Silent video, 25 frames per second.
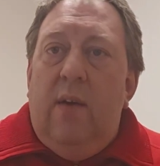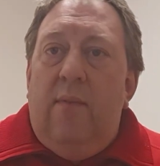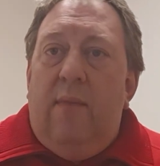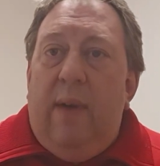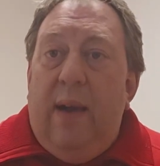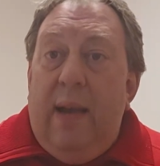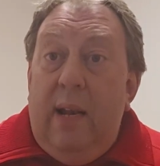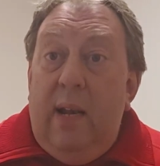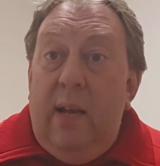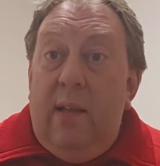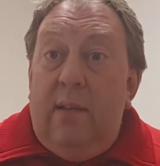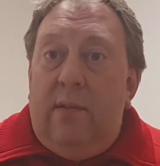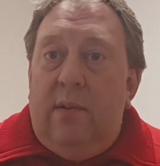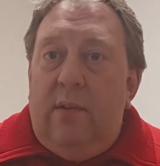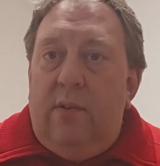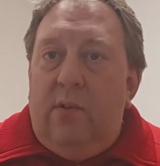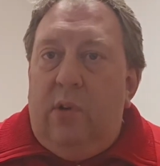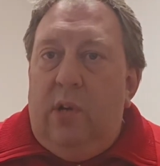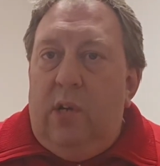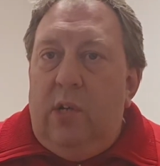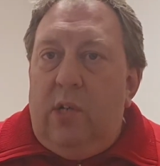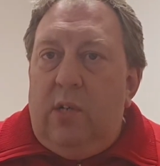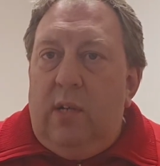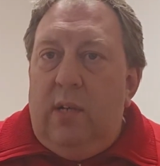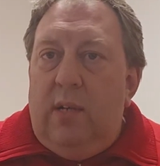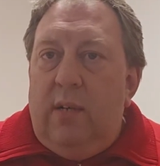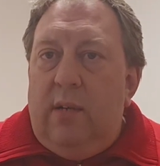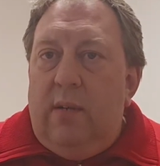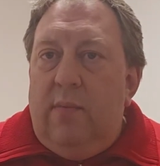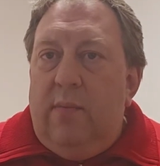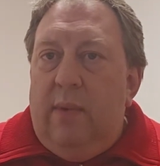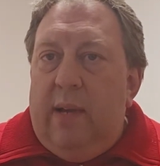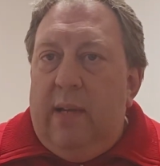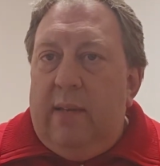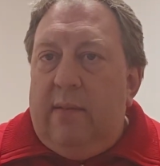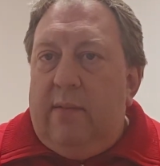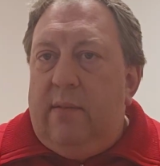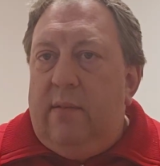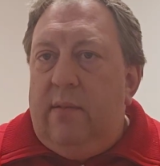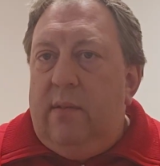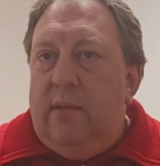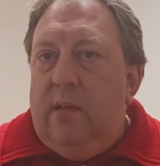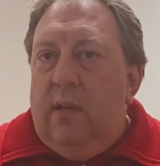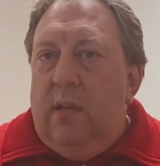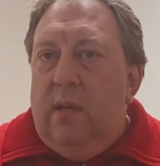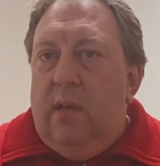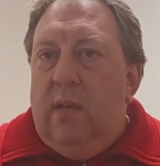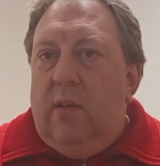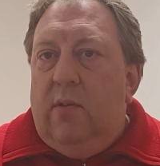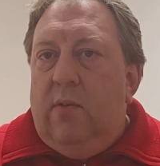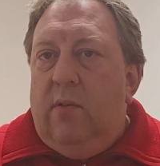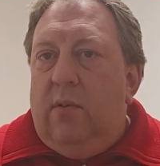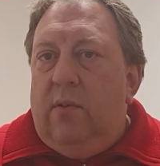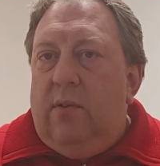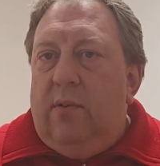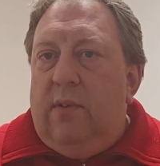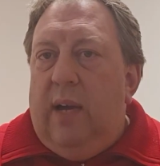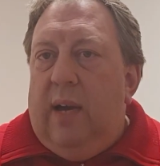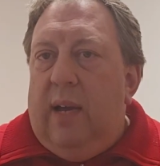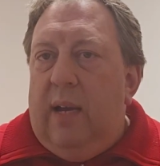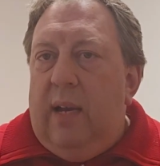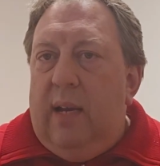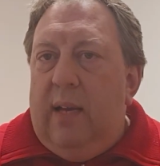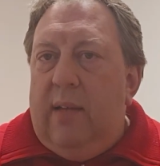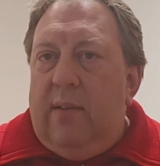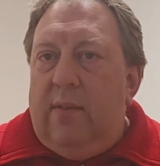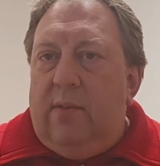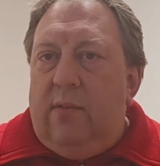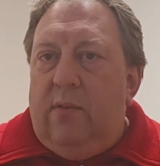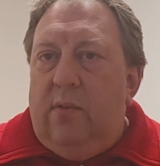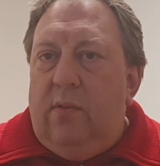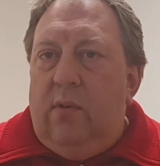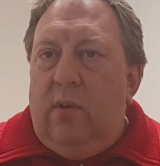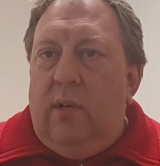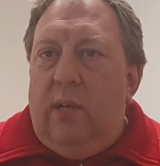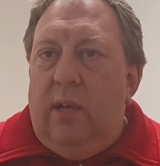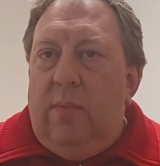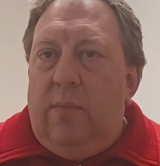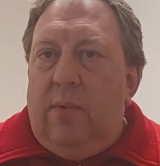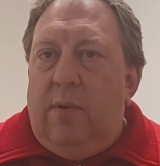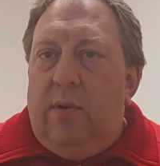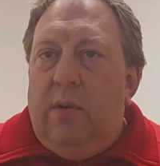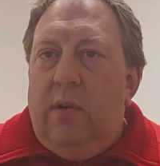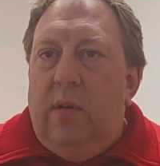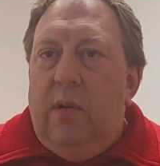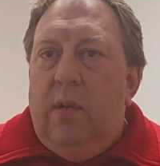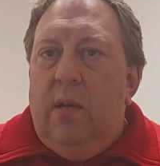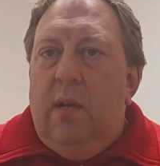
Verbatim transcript: weil es in Deutschland die meisten Sozialleistungen gibt.